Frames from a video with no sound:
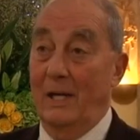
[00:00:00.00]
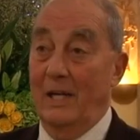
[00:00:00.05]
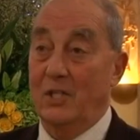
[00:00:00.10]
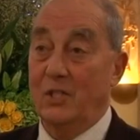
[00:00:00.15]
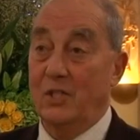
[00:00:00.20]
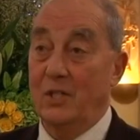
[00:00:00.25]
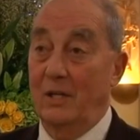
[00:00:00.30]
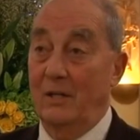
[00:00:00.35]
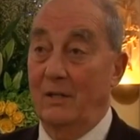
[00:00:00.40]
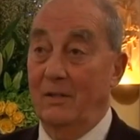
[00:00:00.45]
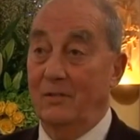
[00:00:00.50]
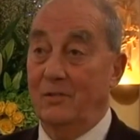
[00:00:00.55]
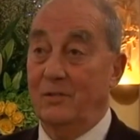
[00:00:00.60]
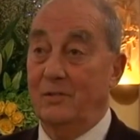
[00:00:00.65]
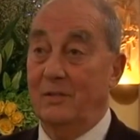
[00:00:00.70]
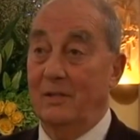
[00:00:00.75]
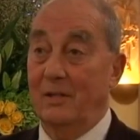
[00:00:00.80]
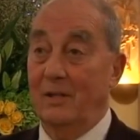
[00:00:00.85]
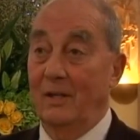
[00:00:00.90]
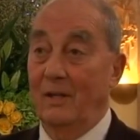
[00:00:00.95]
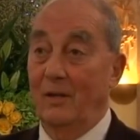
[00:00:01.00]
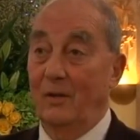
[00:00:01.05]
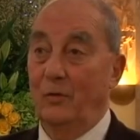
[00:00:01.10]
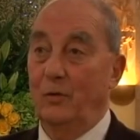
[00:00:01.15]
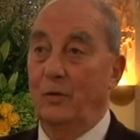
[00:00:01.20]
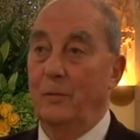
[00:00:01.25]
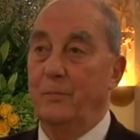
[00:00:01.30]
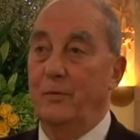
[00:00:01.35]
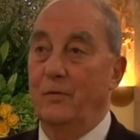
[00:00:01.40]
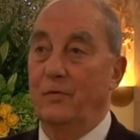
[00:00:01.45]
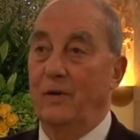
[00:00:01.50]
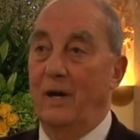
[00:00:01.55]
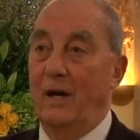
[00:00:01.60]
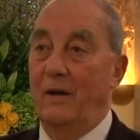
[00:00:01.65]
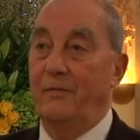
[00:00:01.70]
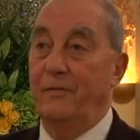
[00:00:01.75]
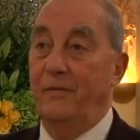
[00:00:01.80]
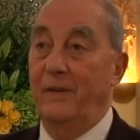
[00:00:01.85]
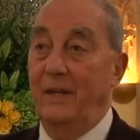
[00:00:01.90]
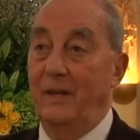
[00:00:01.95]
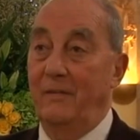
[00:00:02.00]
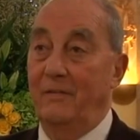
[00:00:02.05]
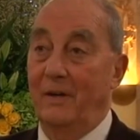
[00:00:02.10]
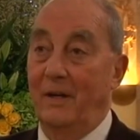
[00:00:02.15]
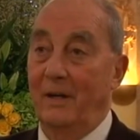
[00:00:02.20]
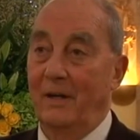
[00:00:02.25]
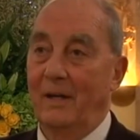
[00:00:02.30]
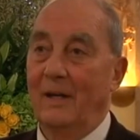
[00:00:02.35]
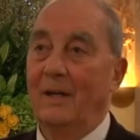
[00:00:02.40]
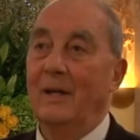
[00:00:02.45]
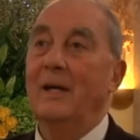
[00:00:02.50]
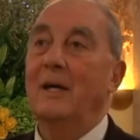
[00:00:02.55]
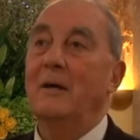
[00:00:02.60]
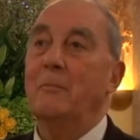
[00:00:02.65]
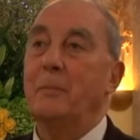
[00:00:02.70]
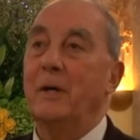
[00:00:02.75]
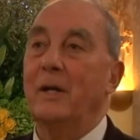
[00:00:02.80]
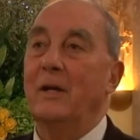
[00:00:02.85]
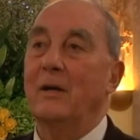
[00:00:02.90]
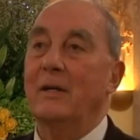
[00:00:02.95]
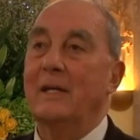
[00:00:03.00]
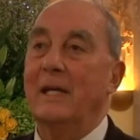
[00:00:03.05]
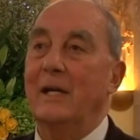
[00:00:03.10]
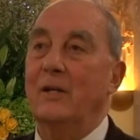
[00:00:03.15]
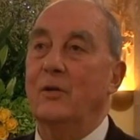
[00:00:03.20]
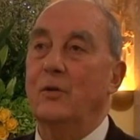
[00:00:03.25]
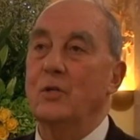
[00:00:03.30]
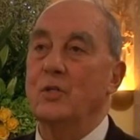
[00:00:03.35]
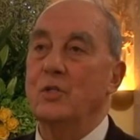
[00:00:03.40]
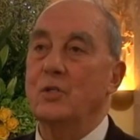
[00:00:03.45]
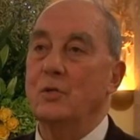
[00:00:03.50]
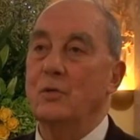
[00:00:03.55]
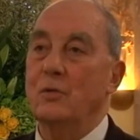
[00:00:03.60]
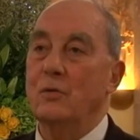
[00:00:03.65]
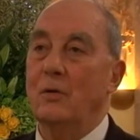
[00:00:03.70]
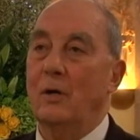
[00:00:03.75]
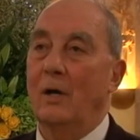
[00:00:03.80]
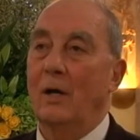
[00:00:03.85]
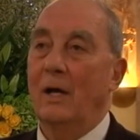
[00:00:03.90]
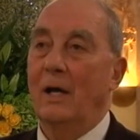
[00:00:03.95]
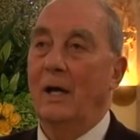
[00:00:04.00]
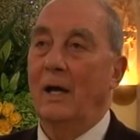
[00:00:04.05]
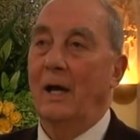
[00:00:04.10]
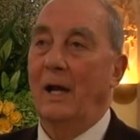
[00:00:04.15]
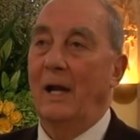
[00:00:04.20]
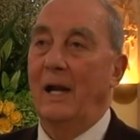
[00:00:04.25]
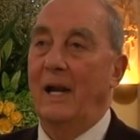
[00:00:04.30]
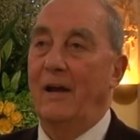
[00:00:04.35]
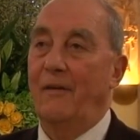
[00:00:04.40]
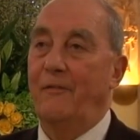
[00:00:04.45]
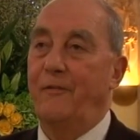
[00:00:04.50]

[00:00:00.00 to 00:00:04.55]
la chance de pouvoir vivre pendant quelques jours la